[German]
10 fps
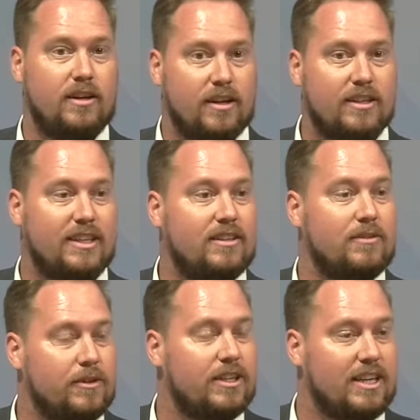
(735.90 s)
äh,
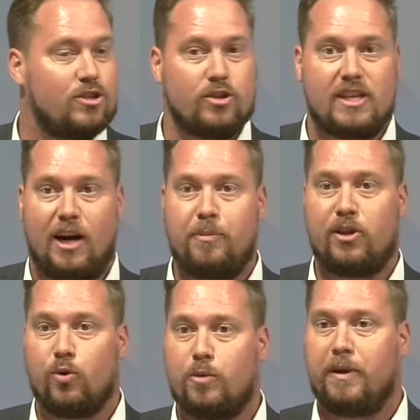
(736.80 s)
den
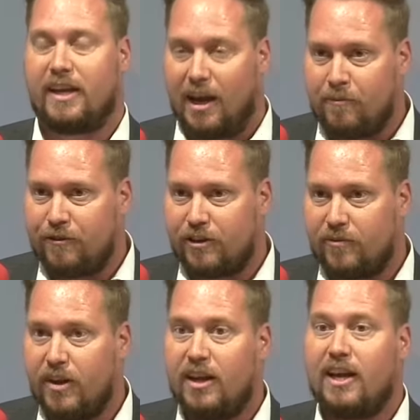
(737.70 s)
Sozialbetrug
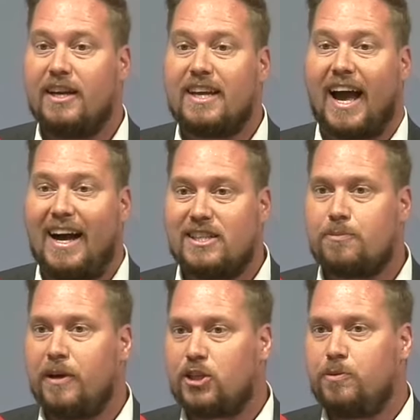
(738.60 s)
bekämpft. In
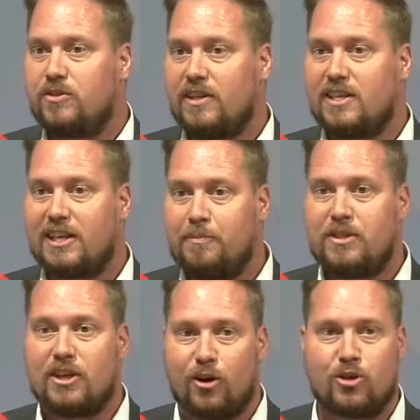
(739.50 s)
Graz beispielsweise gibt
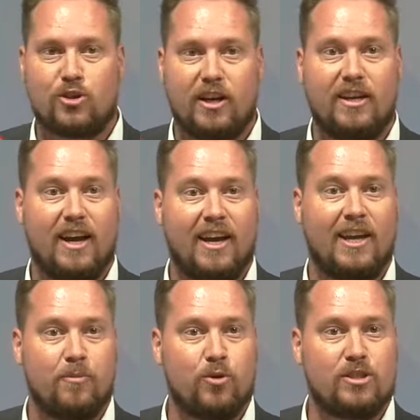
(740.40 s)
es ja auch so einen
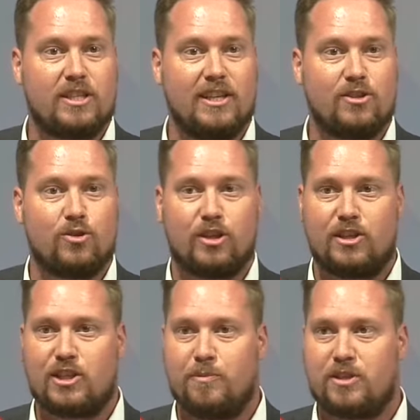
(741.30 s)
Erhebungsdienst und
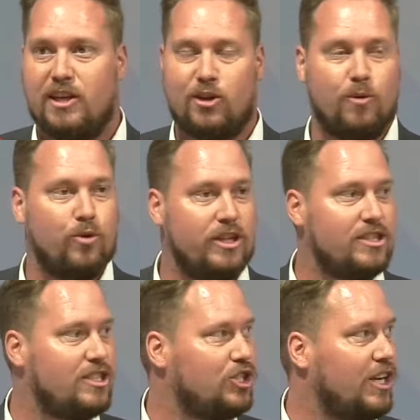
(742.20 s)
jetzt gibt es eine
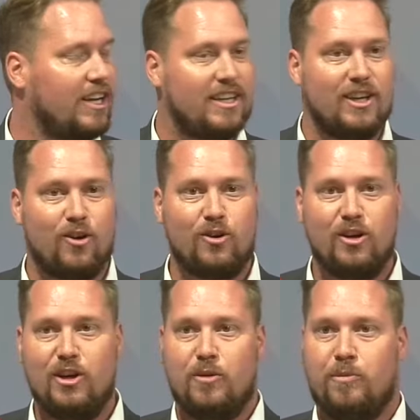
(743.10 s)
kommunistische
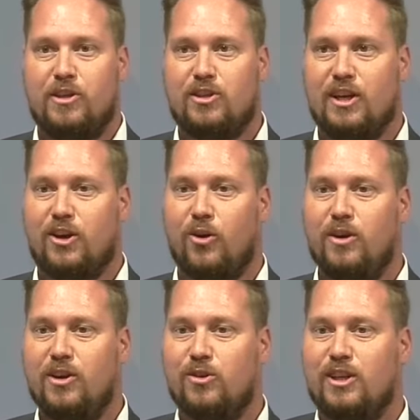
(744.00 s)
Regierung mit den
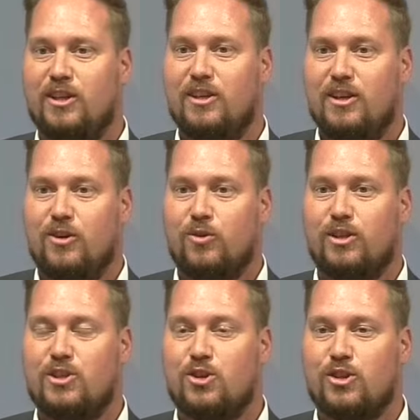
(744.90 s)
Grünen und den,
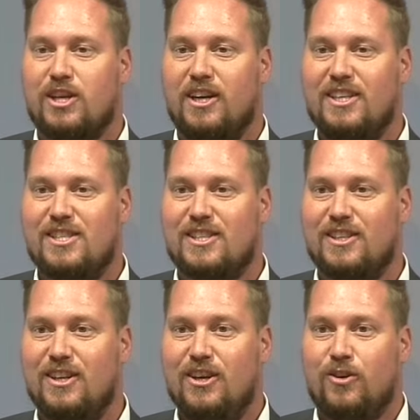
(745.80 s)
und den
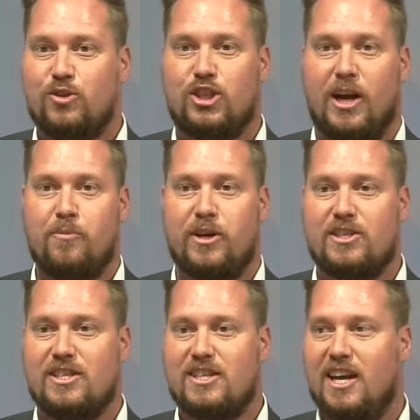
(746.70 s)
Sozialisten und scheinbar
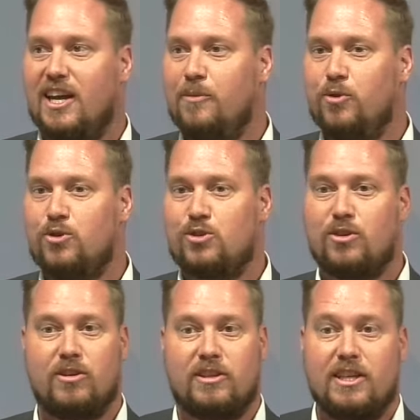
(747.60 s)
ist dieser
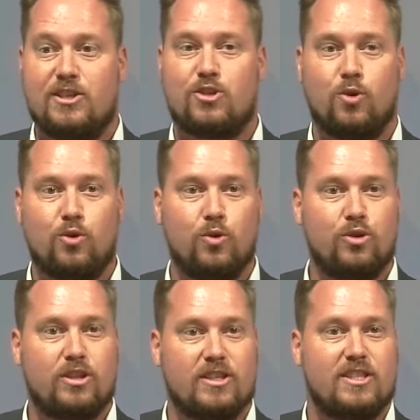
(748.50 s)
Erhebungsdienst so
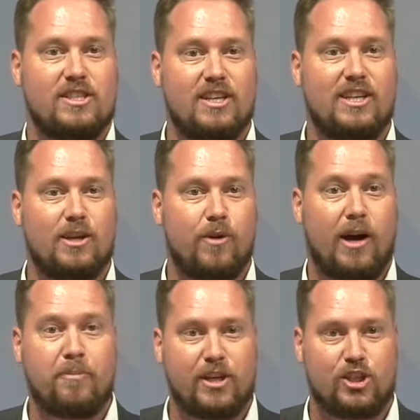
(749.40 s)
gut, dass dieser nicht einmal
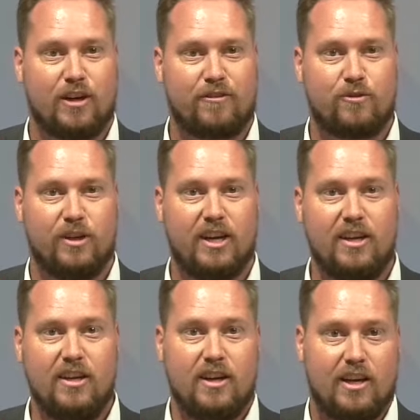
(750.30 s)
abgeschafft
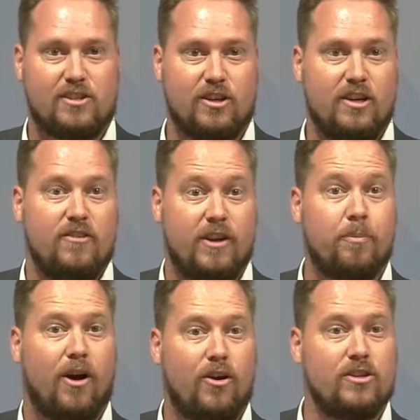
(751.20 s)
wurde. Also wir
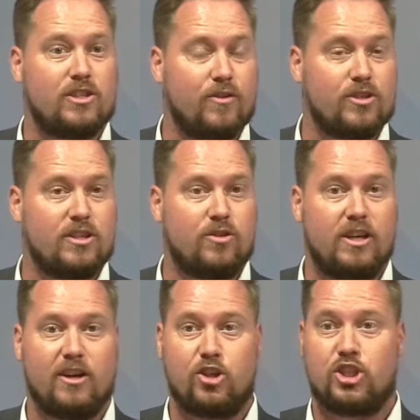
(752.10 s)
brauchen sowas
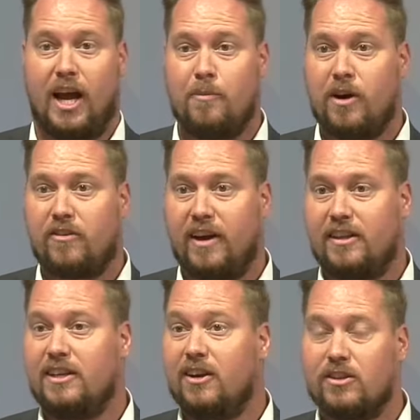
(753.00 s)
natürlich auch
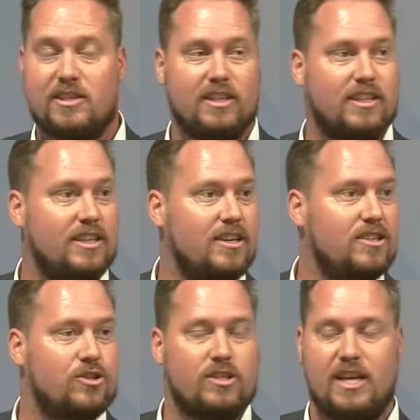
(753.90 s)
steiermarkweit. Hier hat sich die
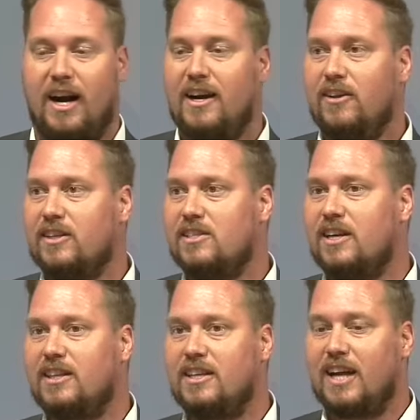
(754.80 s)

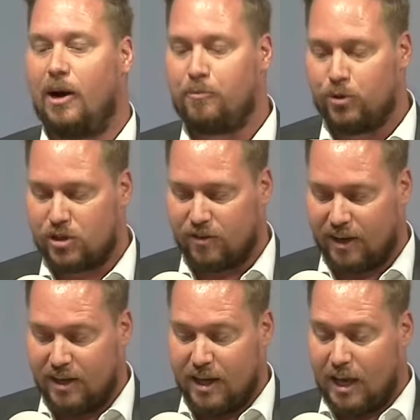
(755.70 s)
Soziallandesrätin Campus
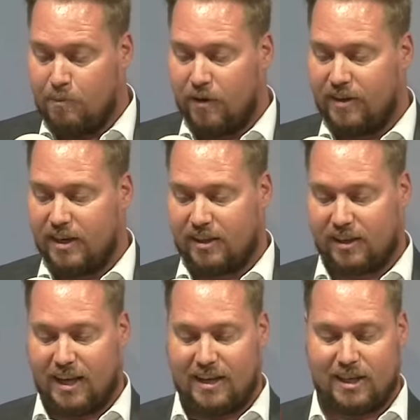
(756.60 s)
aber immer wieder
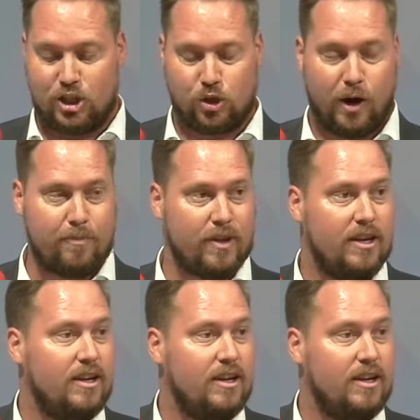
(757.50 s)
dagegen gesträubt.